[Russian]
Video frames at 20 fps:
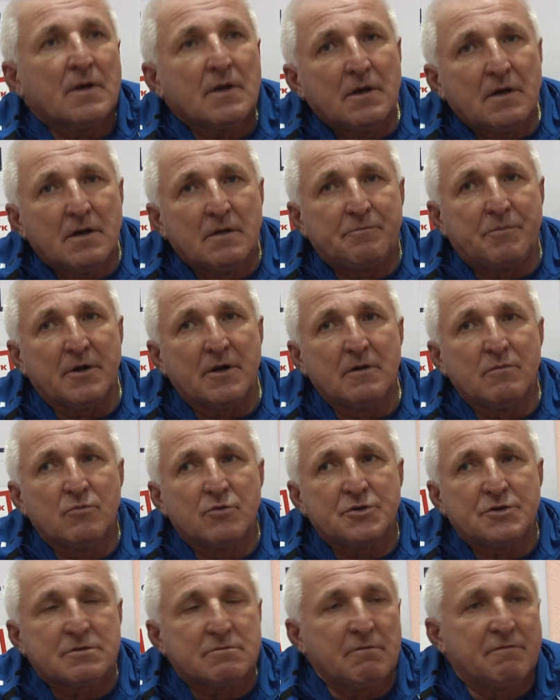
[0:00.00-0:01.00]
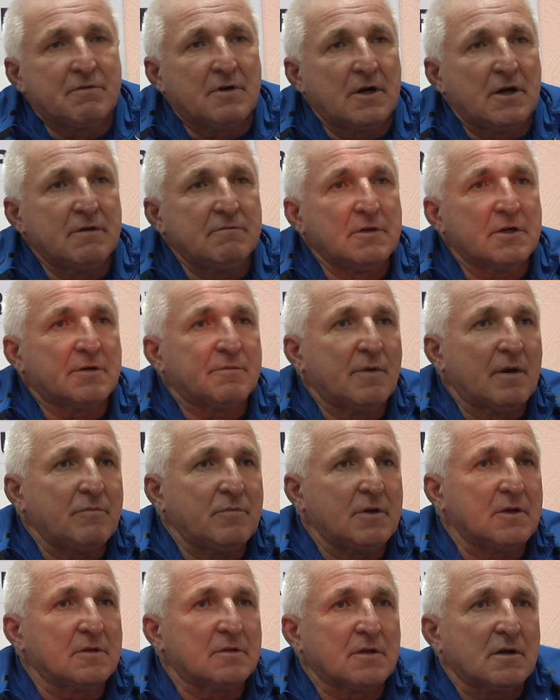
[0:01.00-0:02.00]
э, преимущество в голевых
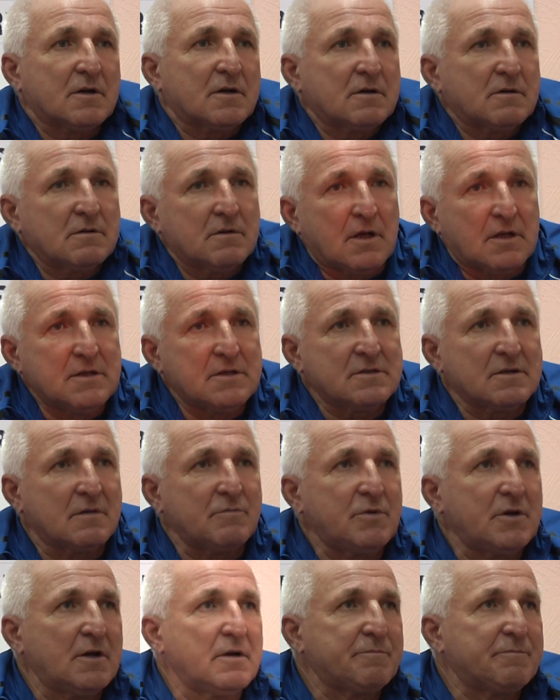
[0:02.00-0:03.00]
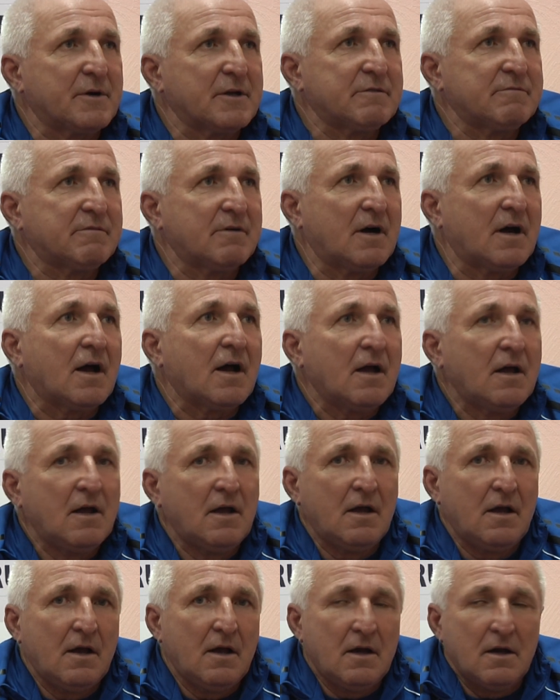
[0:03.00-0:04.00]
моментах. Они забили по два
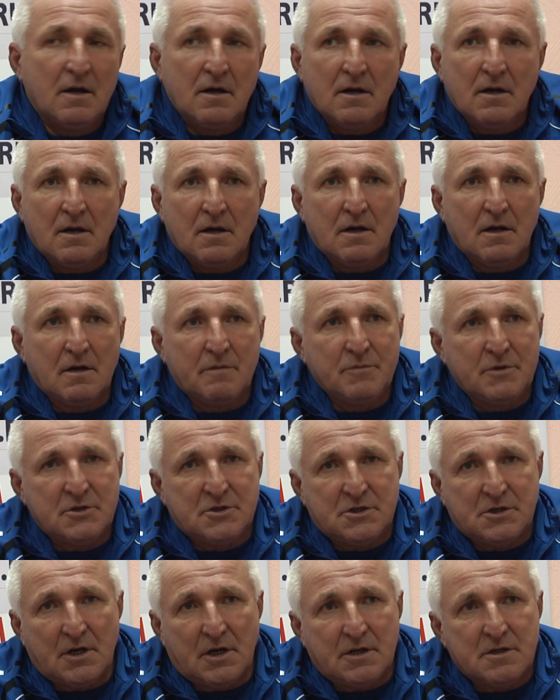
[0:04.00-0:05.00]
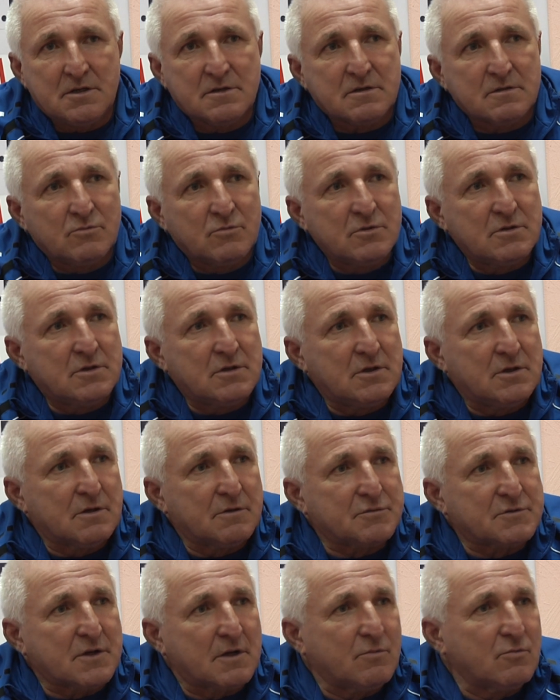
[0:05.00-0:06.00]
э, мяча
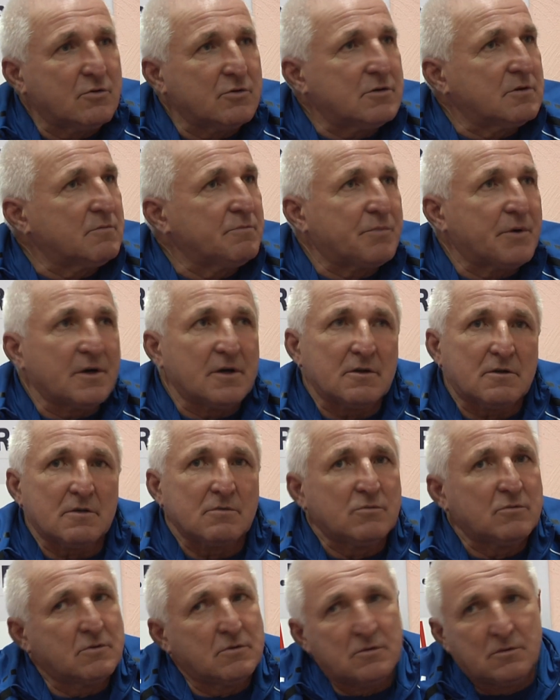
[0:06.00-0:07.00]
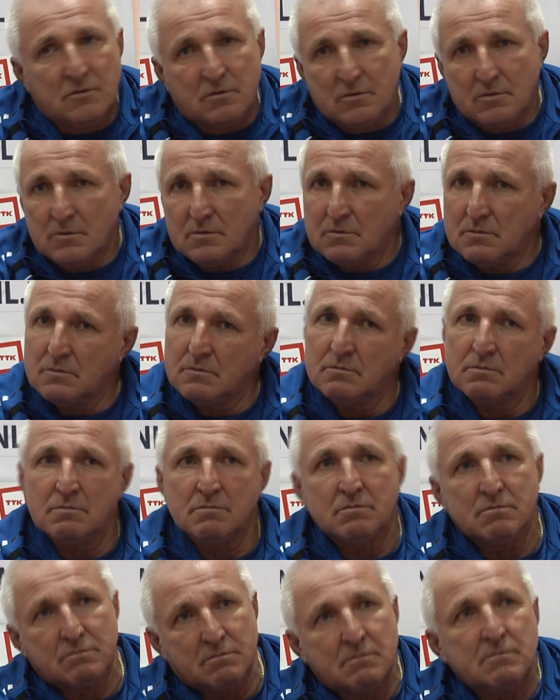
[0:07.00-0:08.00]
Низамуддинов, Самодин, поэтому
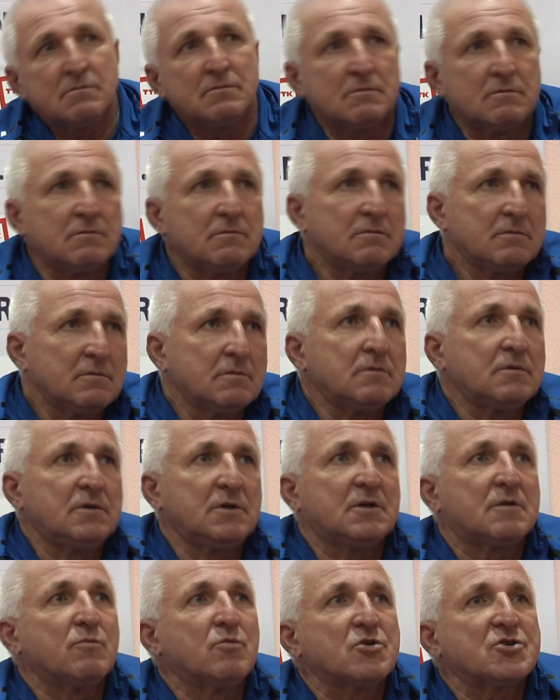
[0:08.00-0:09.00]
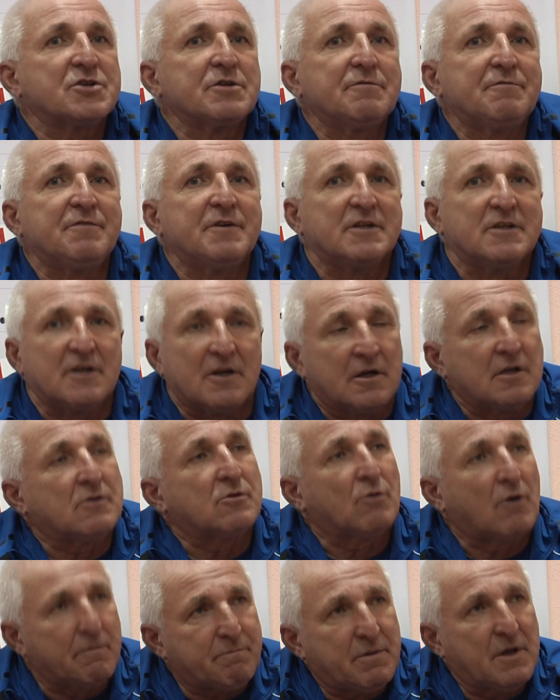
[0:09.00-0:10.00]
их можно выделить.
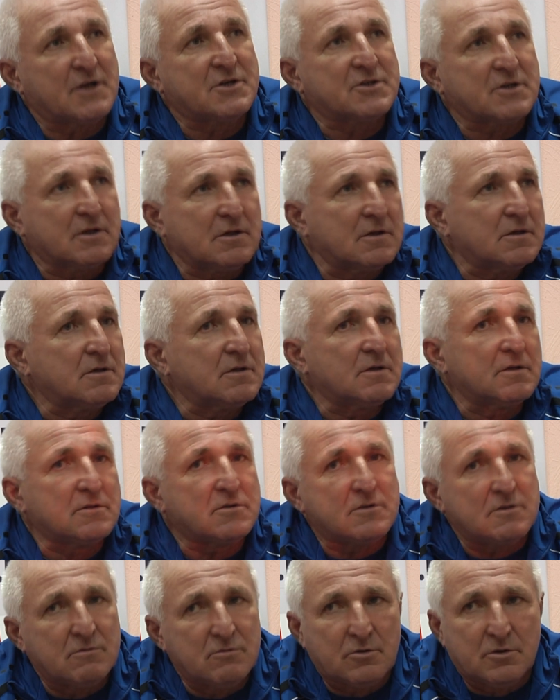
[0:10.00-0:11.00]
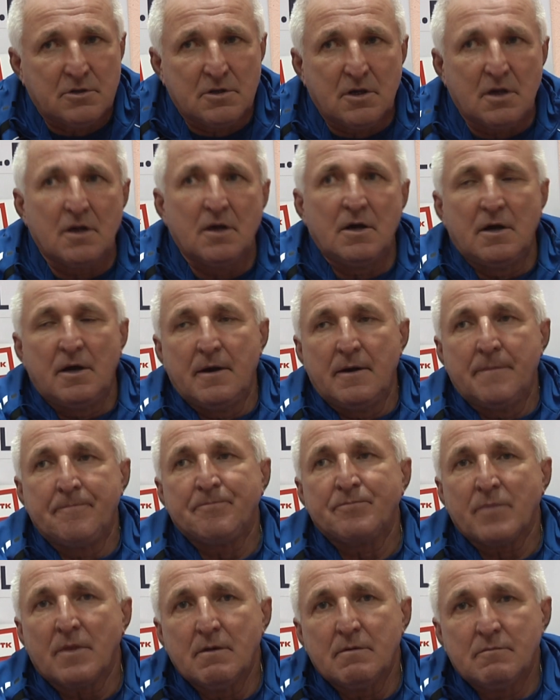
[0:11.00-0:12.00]
Но опять же, сегодня
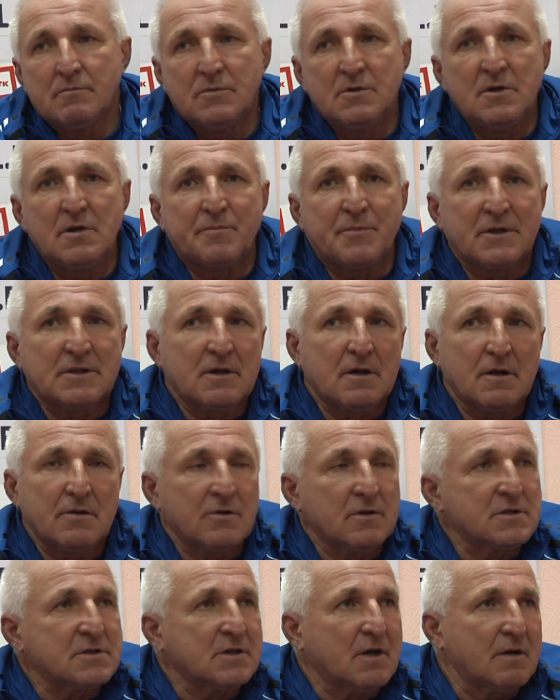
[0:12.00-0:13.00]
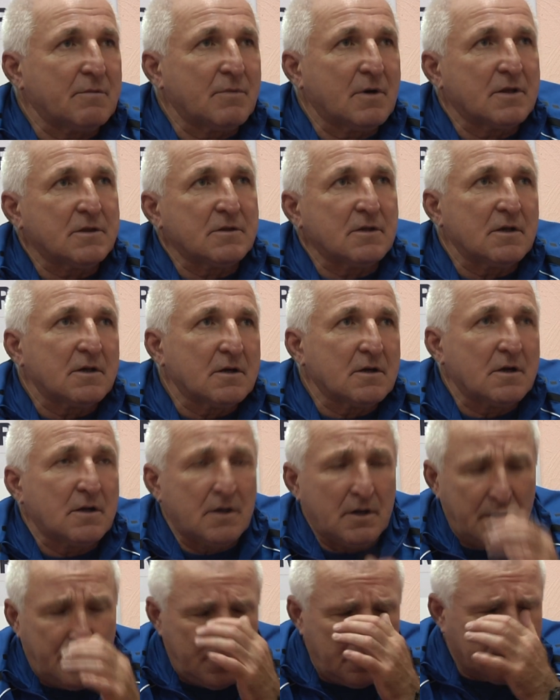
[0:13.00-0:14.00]
мне понравилась командная игра.
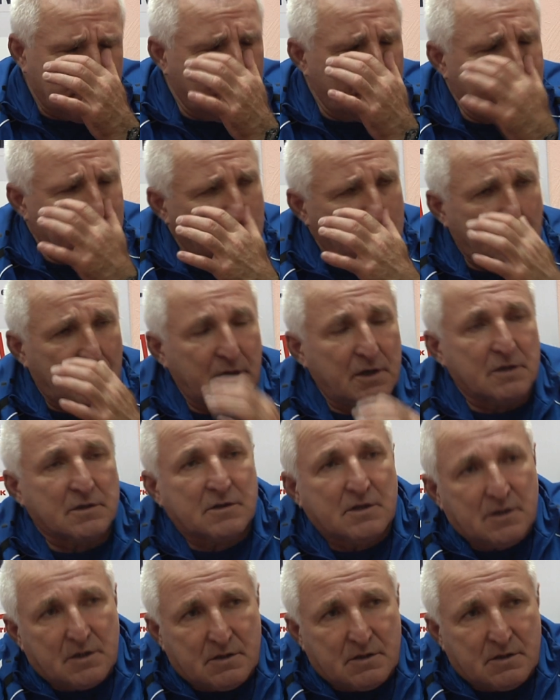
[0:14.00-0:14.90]
Я редко, редко